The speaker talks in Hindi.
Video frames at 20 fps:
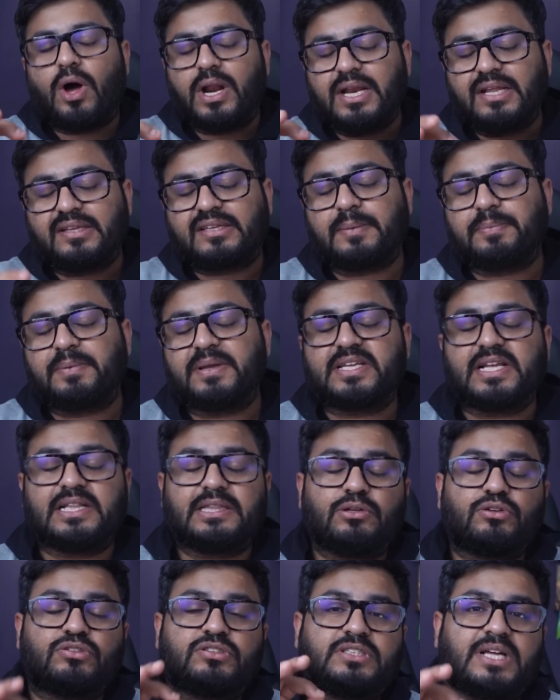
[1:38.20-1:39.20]
और इन सबके
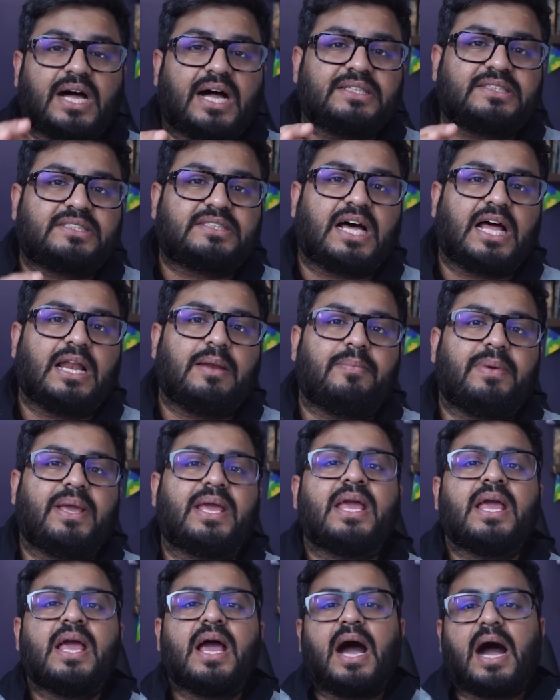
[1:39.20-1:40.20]
चलते वो सात साल
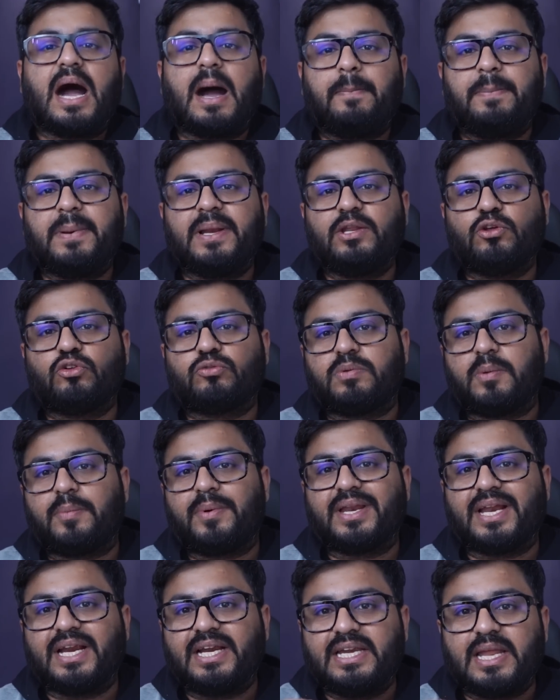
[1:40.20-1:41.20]
में अपने न्यूज
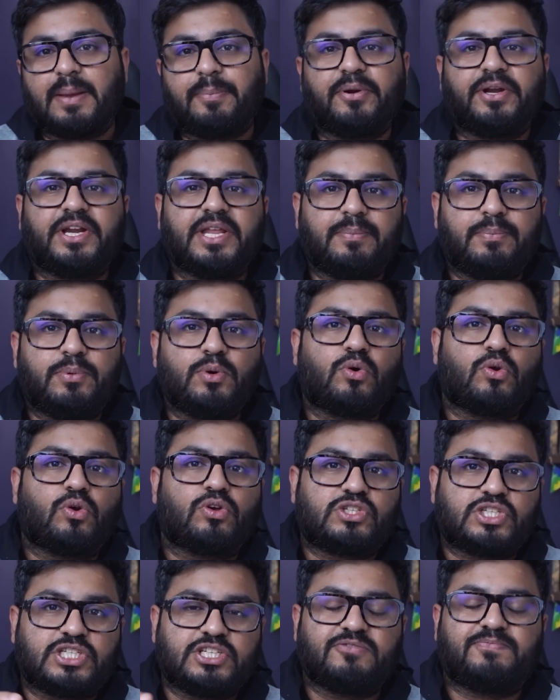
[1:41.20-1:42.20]
की डेप्यूटी
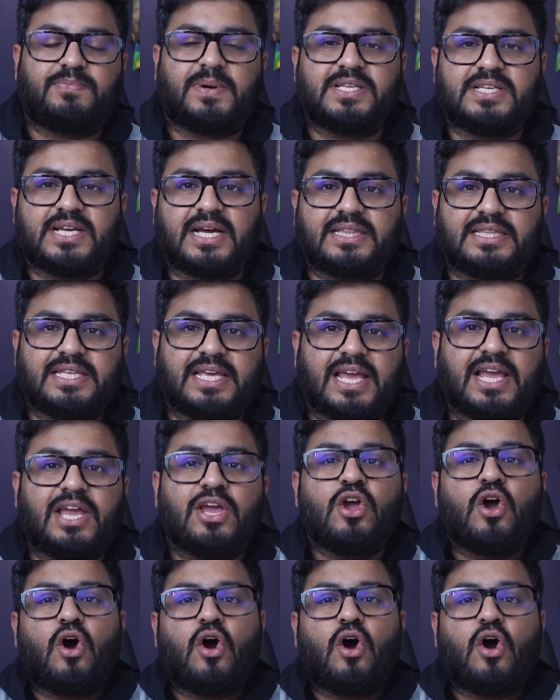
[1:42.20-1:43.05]
ब्यूरो चीफ बन जाती है